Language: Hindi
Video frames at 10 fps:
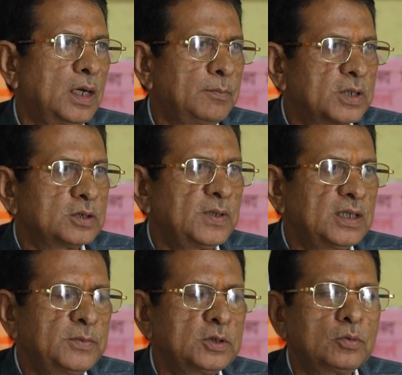अब
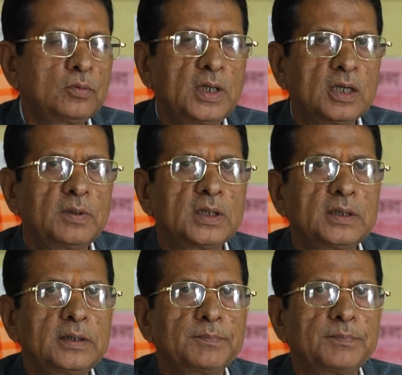वर्तमान में तो लगभग
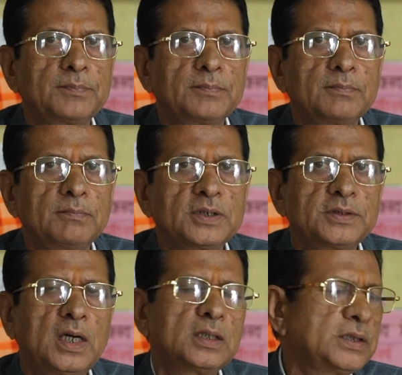
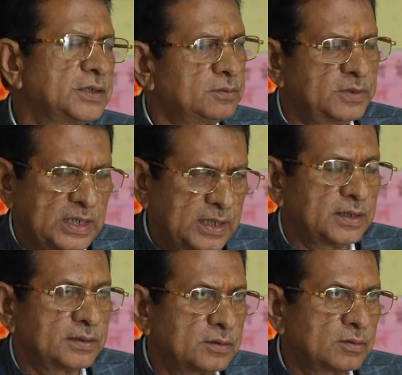बच्चे हर क्षेत्र में जा रहे
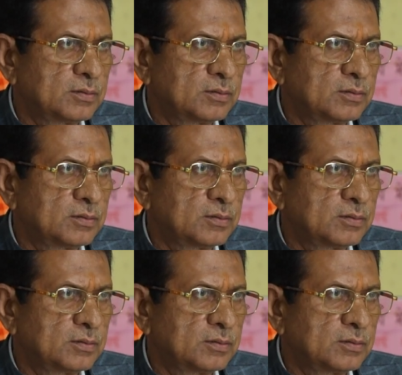हैं